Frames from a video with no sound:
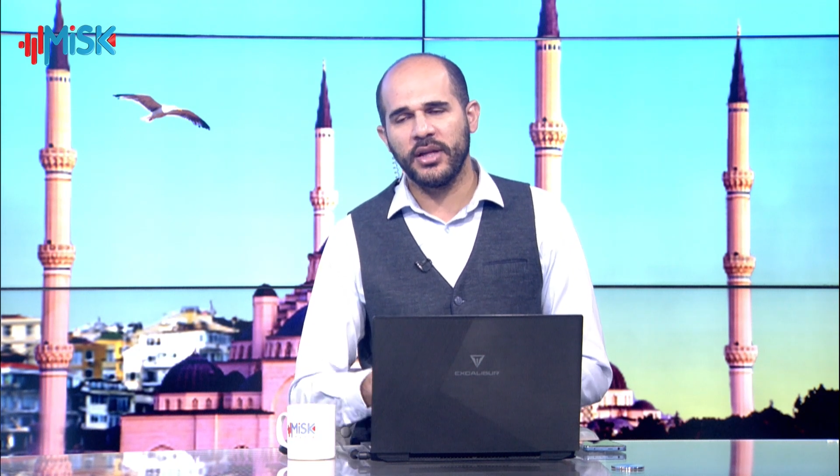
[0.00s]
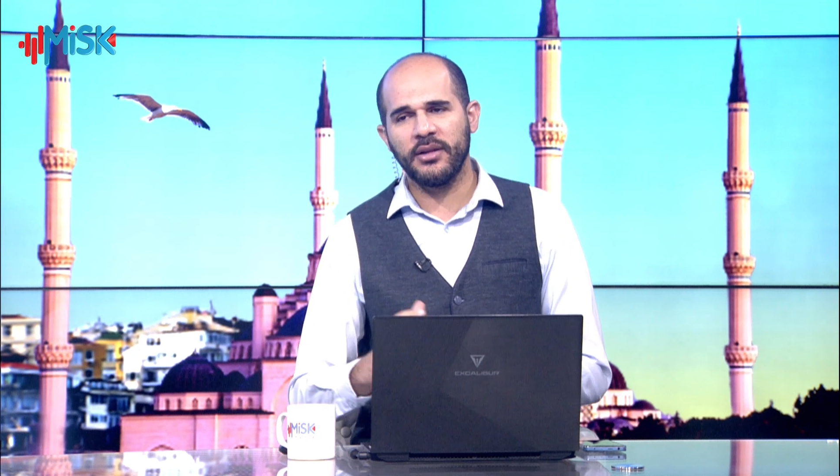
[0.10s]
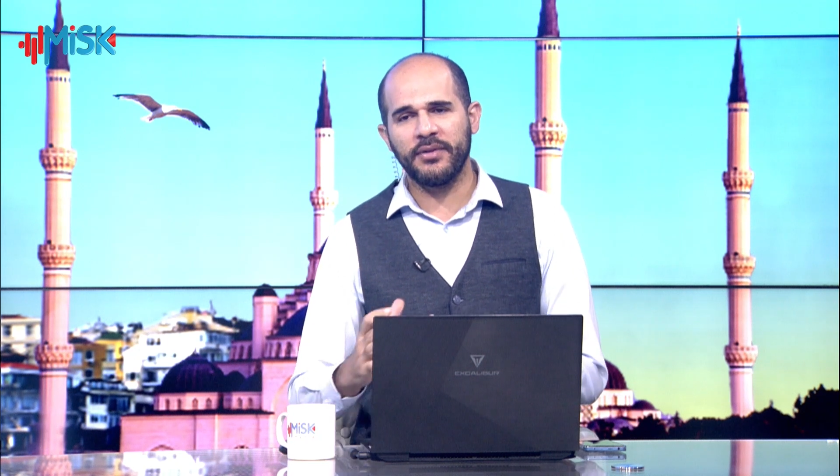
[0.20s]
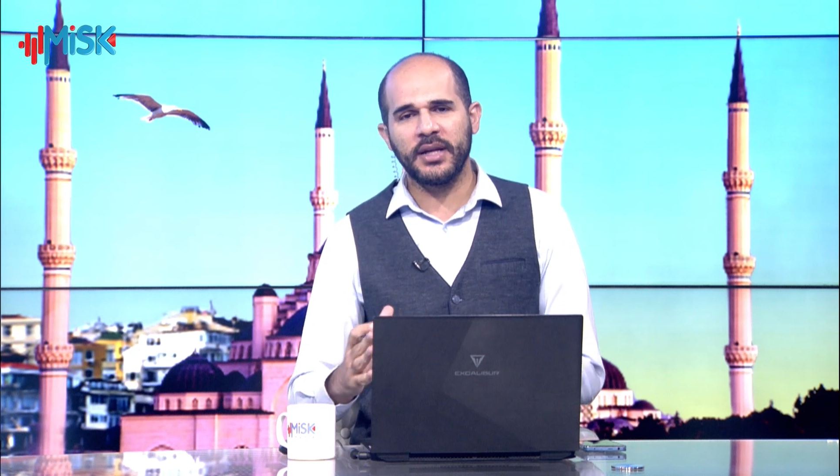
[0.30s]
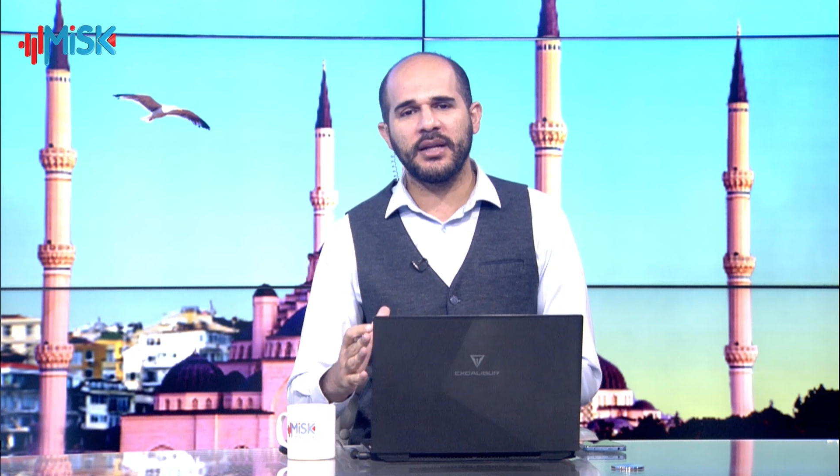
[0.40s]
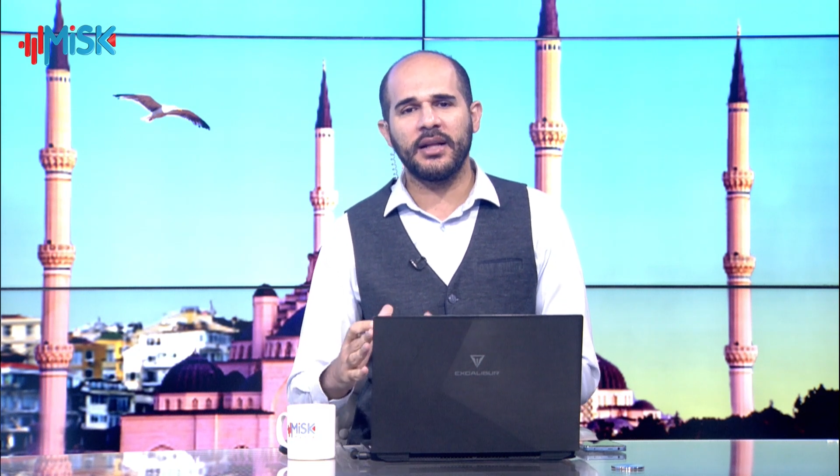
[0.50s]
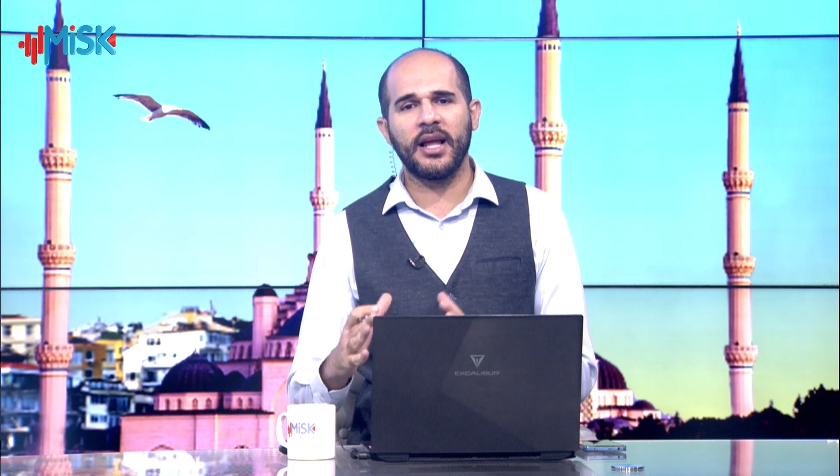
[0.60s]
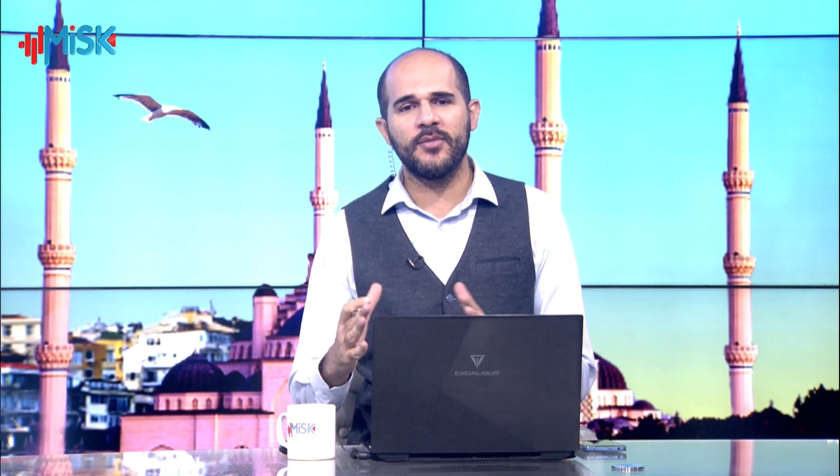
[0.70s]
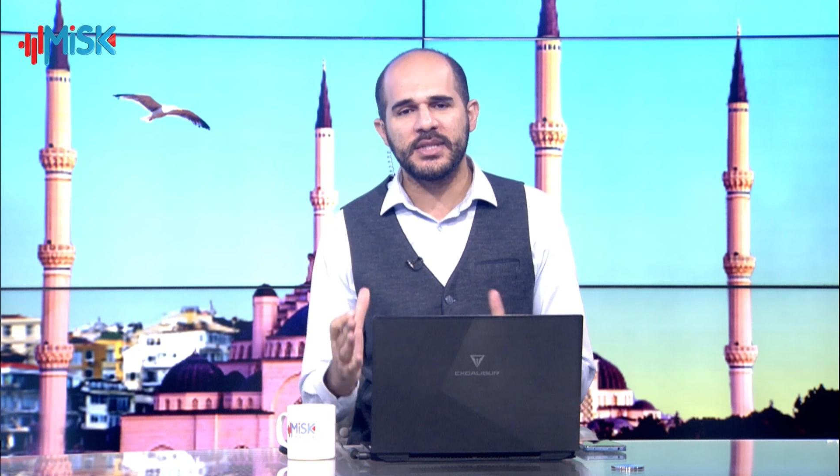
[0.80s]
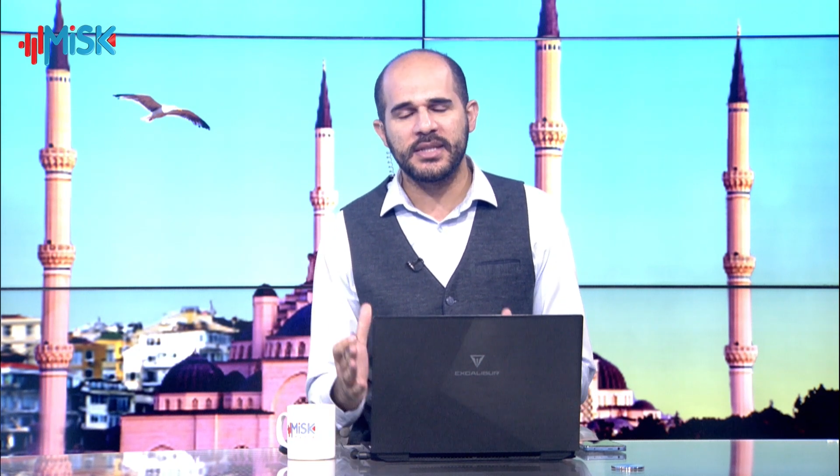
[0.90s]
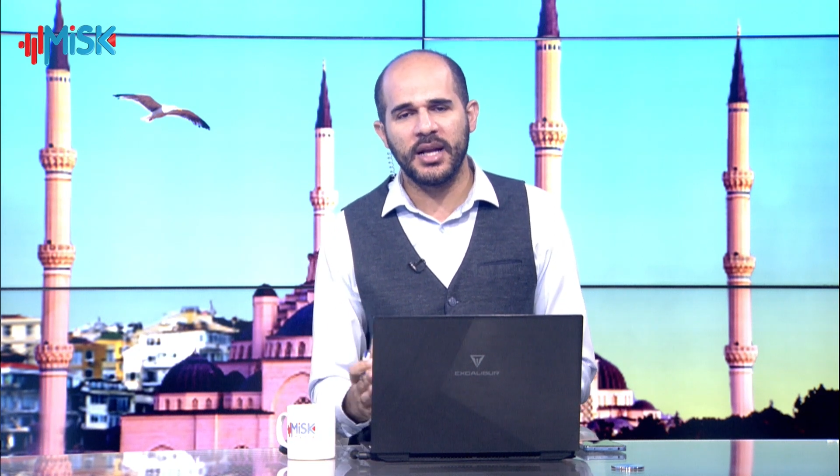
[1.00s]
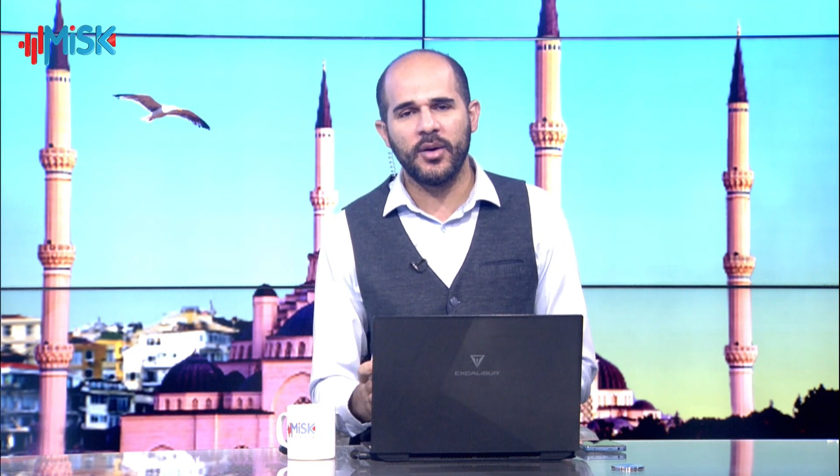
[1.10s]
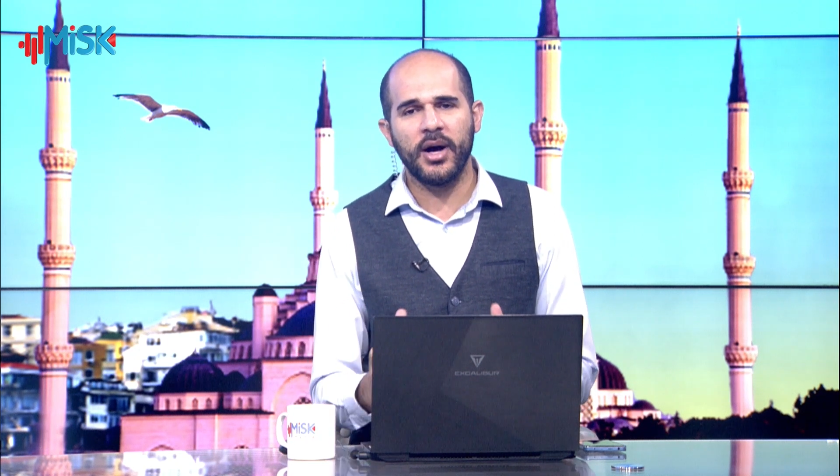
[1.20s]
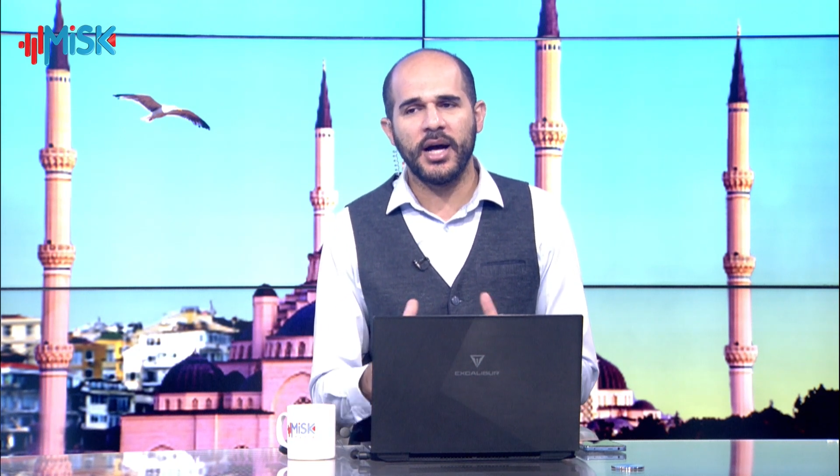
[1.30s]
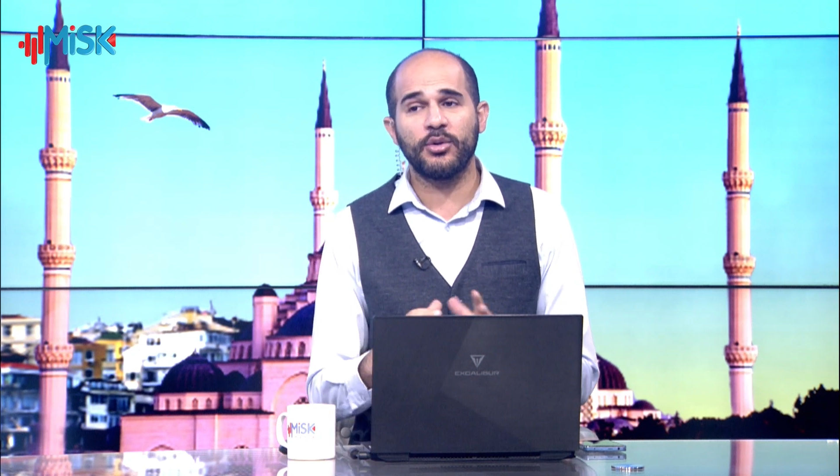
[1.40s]
يعني فكرة الخمس
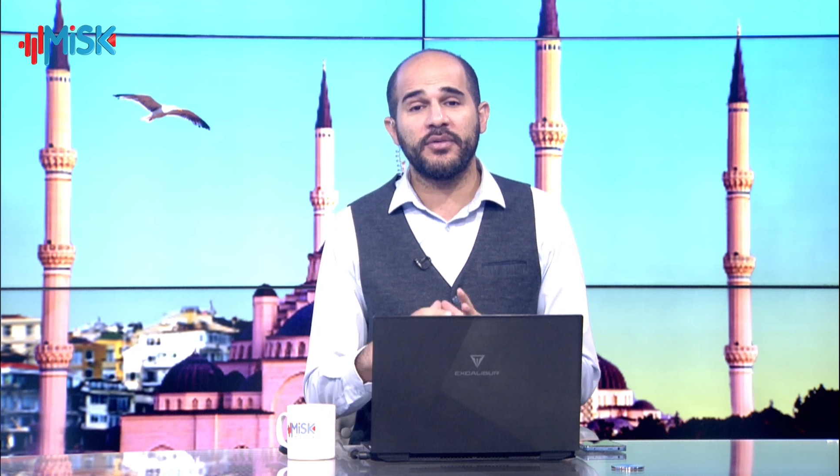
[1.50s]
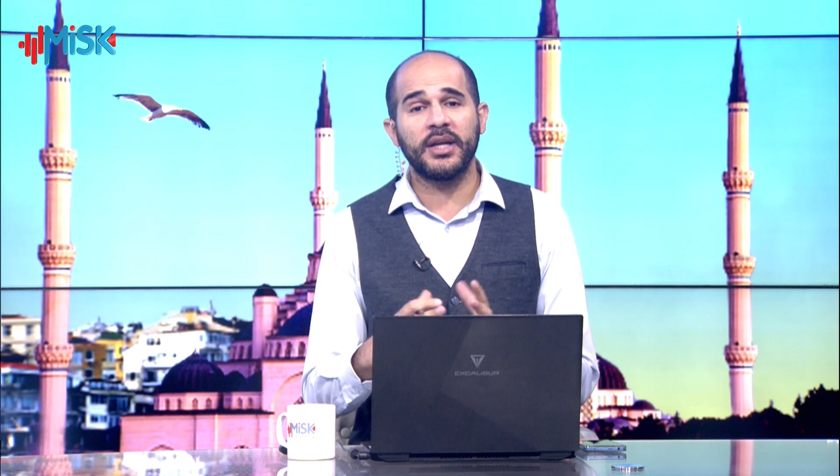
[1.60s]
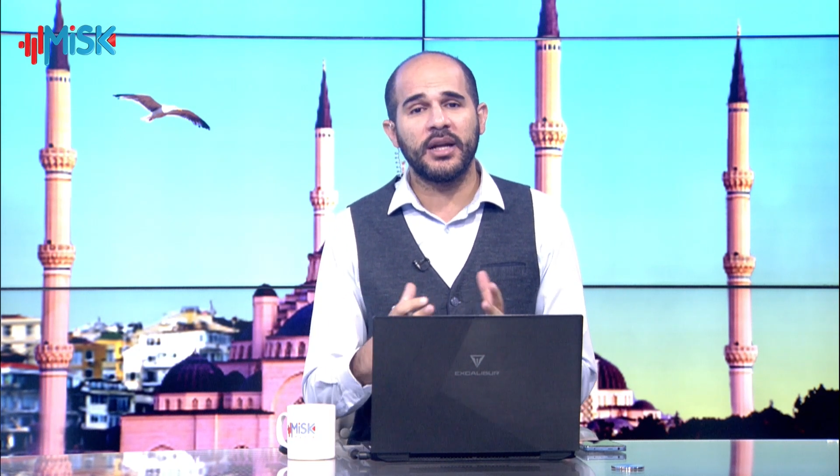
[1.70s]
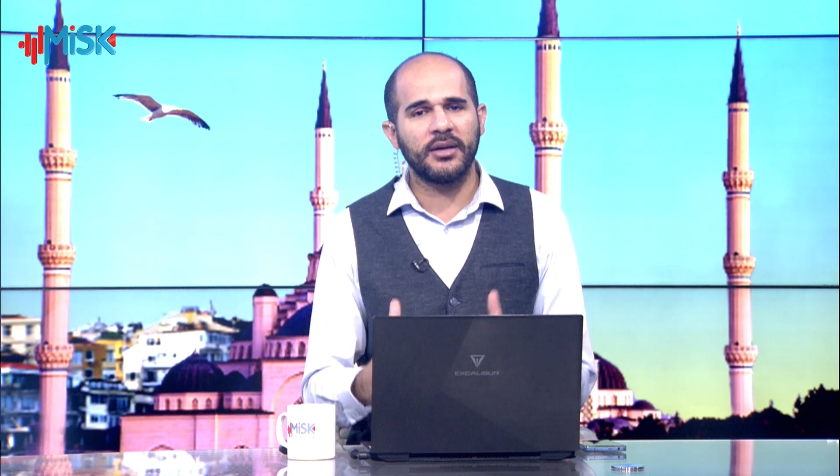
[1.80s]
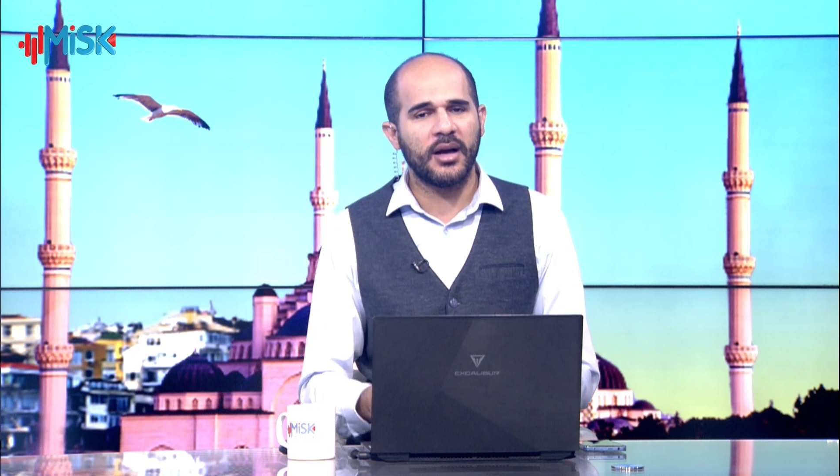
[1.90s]
سنوات وفكرة